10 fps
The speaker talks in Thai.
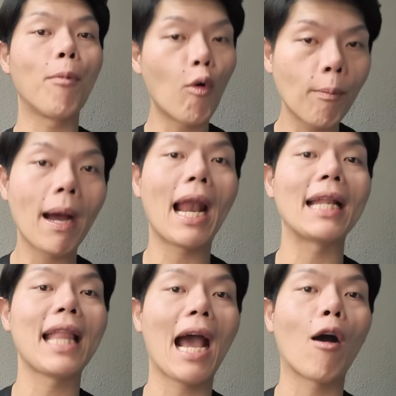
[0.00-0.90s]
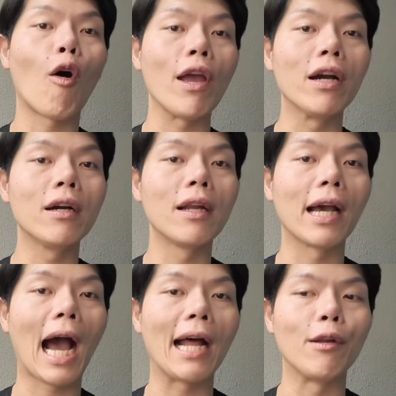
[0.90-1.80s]
พุ่งไปร้านแท็กฮอยเออร์เล
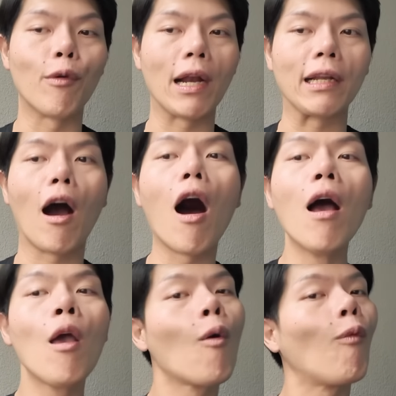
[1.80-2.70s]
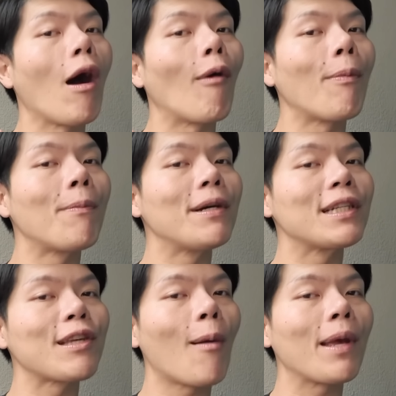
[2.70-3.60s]
ยค่ะด่วนก็หวังว่าเพื่อ
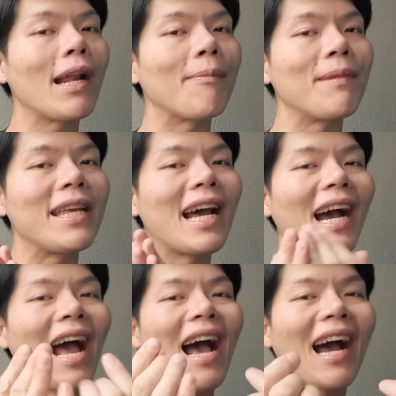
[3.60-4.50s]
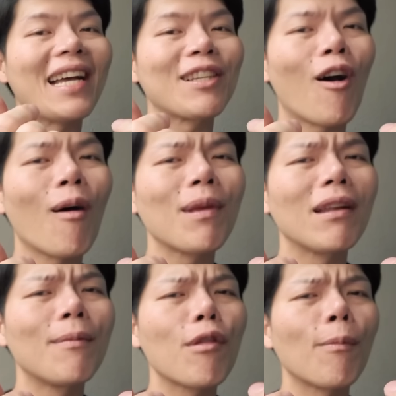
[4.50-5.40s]
นๆจะชอบคลิปนี้นะคะใครชอบอย่า
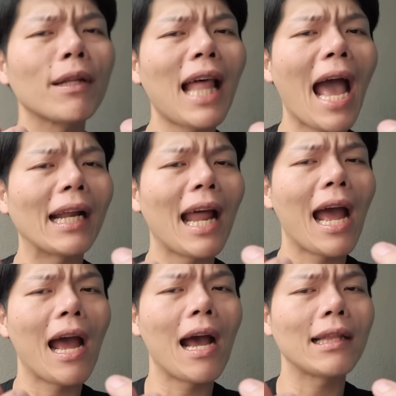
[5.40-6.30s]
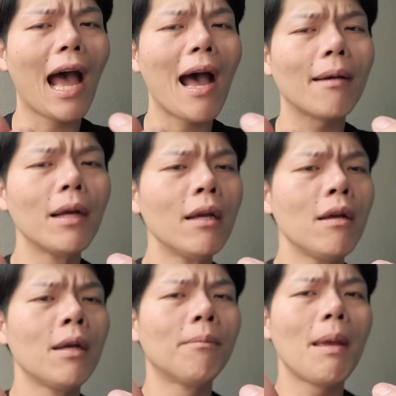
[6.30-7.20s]
ลืมซุปเปอร์แตงนะถ้า
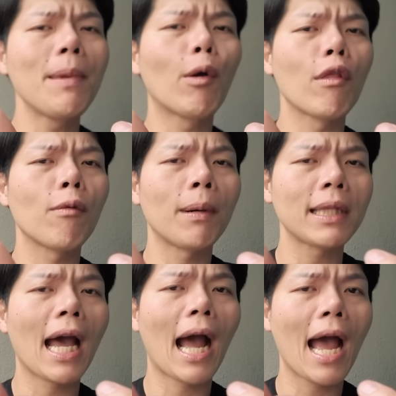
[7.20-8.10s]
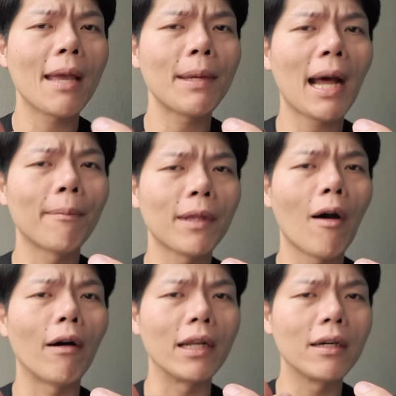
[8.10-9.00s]
ไม่มีคนซุปเปอร์แตงให้ไม่ทำ
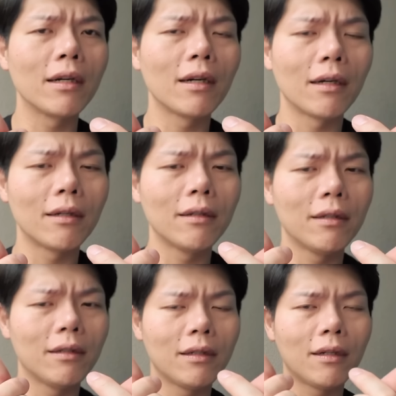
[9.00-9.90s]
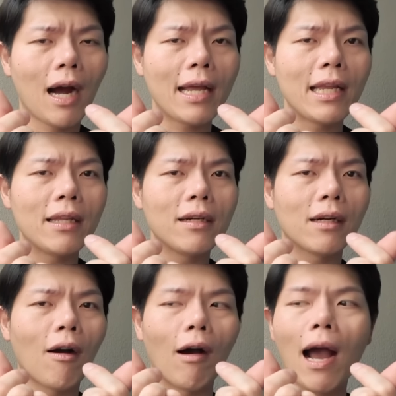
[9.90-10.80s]
ต่อเด้อให้นิดนึง
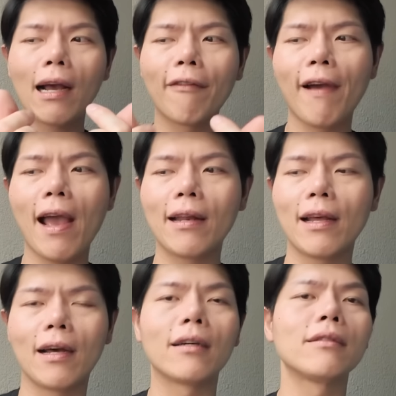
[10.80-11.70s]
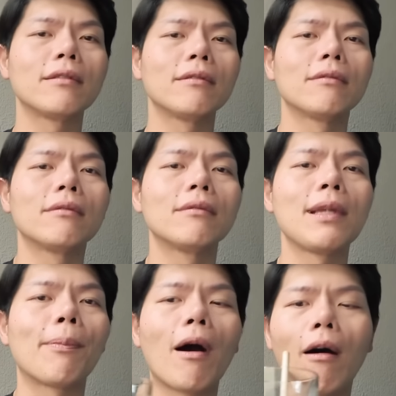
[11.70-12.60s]
ขอค่ากาแฟเนี่ย
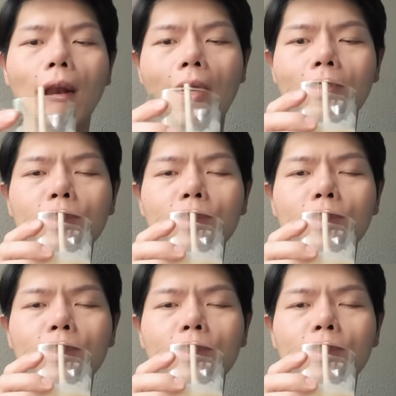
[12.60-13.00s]
เจ็บคอละ